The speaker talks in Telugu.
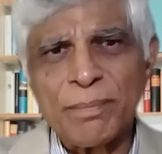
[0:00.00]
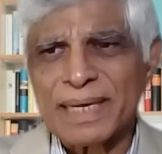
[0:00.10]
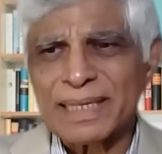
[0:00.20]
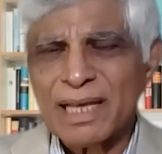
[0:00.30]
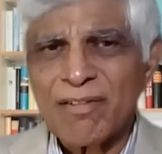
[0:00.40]

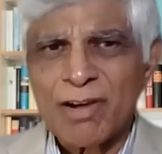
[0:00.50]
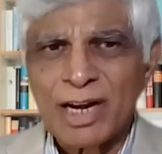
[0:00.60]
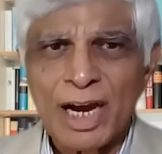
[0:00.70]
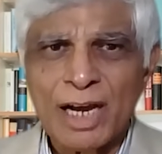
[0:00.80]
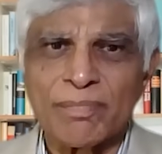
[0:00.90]
మిగతా
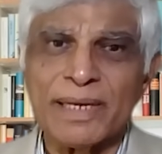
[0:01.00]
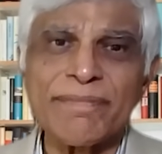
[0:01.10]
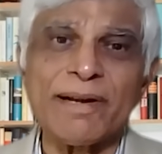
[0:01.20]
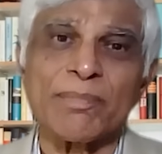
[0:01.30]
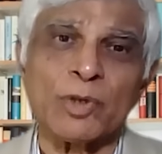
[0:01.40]
వర్గాలు
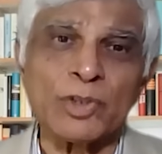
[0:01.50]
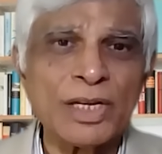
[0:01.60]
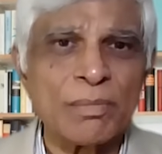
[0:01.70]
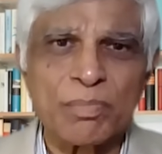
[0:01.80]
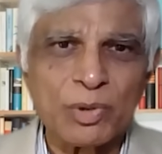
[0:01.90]
బెనిఫిట్
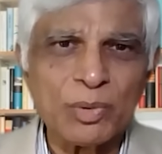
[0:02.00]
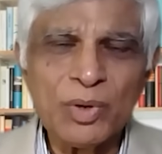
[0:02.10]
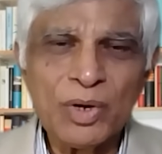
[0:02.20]
పొందనప్పుడు